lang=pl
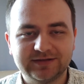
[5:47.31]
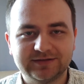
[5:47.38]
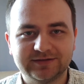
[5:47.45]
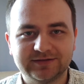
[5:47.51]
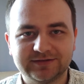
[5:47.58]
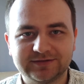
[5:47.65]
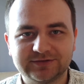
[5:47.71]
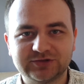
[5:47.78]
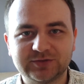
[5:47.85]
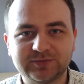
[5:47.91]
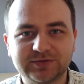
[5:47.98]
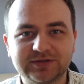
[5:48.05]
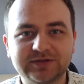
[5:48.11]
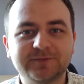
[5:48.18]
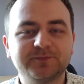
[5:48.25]
e,
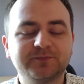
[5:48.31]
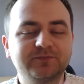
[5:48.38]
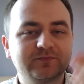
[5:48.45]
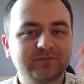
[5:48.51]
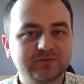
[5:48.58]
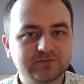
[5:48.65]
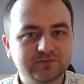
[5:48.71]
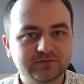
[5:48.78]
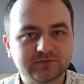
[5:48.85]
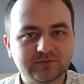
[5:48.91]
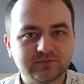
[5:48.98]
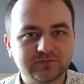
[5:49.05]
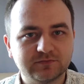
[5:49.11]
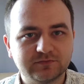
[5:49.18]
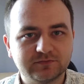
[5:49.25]
żeby
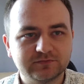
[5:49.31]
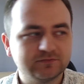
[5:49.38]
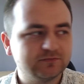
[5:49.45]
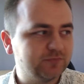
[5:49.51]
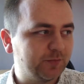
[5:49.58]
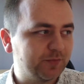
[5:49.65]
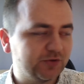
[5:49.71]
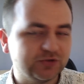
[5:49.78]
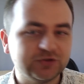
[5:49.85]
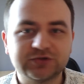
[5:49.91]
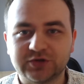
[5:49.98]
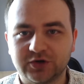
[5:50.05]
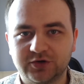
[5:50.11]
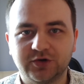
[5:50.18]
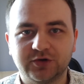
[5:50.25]
poprosić
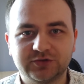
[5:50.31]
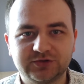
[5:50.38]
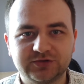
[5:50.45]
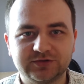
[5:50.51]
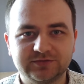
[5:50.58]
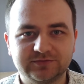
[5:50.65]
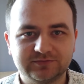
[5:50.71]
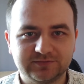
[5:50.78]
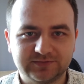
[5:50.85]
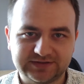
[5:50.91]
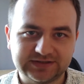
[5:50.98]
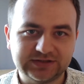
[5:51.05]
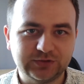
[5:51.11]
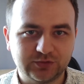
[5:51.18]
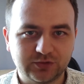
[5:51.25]
kogoś
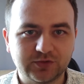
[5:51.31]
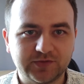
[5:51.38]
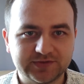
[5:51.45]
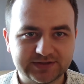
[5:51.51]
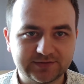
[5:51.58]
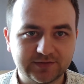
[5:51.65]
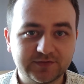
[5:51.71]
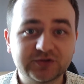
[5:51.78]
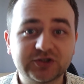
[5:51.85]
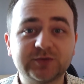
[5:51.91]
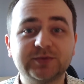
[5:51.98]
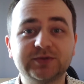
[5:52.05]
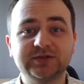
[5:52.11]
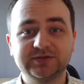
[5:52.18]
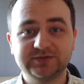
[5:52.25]
z tych jurorów rezerwowych,
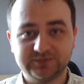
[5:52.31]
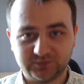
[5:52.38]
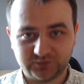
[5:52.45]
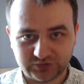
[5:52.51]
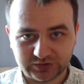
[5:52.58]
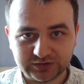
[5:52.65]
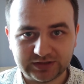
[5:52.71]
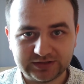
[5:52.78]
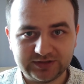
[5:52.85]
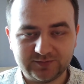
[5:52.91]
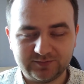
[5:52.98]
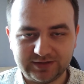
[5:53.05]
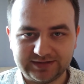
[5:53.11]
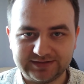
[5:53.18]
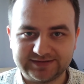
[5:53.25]
żeby wszedł na ich
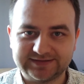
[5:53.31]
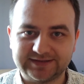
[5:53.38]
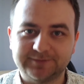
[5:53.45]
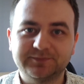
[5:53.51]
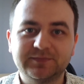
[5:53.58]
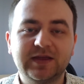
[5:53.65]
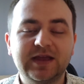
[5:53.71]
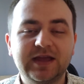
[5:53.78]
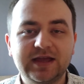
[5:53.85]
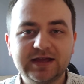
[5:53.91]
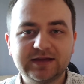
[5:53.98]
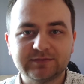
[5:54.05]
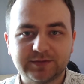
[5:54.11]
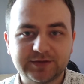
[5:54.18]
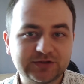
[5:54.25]
miejsce.
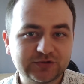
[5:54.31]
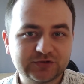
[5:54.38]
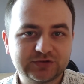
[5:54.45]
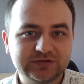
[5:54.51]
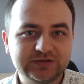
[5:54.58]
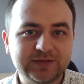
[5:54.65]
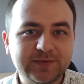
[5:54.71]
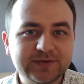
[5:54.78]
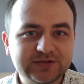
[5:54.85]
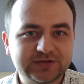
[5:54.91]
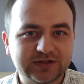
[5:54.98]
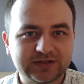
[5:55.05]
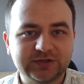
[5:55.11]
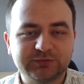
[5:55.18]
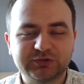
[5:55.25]
Mam nadzieję, że nie będzie
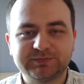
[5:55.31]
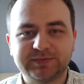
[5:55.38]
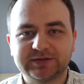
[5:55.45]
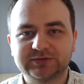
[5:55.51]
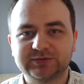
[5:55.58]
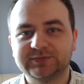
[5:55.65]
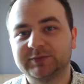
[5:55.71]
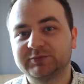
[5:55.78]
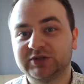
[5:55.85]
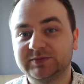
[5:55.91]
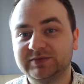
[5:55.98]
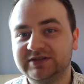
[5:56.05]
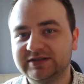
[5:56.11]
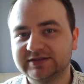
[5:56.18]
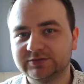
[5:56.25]
takich przypadków, a
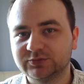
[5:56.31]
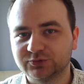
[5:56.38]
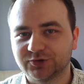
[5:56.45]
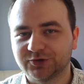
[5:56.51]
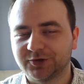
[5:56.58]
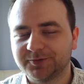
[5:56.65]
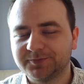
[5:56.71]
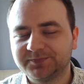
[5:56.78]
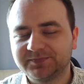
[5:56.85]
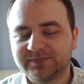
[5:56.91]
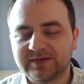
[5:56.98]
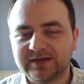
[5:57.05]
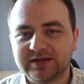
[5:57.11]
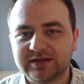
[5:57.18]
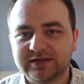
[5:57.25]
przynajmniej niedużo
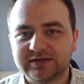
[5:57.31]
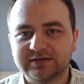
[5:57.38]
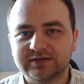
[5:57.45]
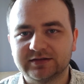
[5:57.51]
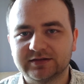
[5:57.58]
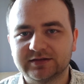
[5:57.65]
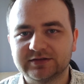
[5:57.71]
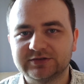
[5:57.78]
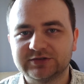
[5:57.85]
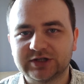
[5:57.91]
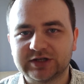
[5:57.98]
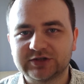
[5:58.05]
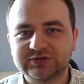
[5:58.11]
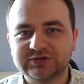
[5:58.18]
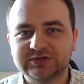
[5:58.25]
e, i że
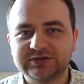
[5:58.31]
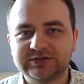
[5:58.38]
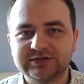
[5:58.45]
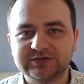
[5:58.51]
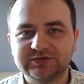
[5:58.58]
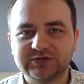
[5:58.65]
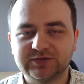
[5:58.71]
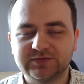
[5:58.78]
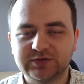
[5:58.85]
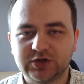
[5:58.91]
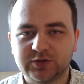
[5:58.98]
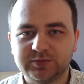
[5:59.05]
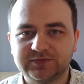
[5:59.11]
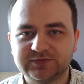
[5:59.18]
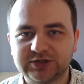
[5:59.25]
każdy się
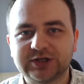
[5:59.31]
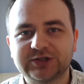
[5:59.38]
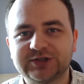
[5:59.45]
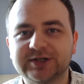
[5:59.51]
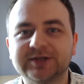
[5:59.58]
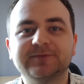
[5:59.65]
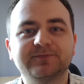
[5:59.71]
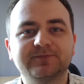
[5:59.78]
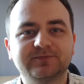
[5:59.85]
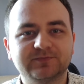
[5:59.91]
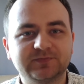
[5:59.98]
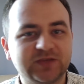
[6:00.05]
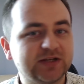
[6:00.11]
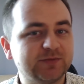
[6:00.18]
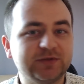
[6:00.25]
wyrobi w czasie.
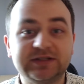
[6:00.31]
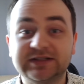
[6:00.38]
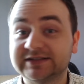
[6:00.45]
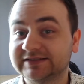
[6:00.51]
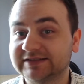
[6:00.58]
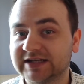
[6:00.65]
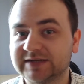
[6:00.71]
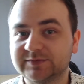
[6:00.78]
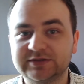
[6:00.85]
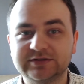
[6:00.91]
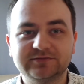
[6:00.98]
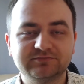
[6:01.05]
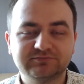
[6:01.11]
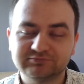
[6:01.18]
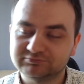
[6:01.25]
Termin jest
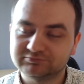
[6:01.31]
termin,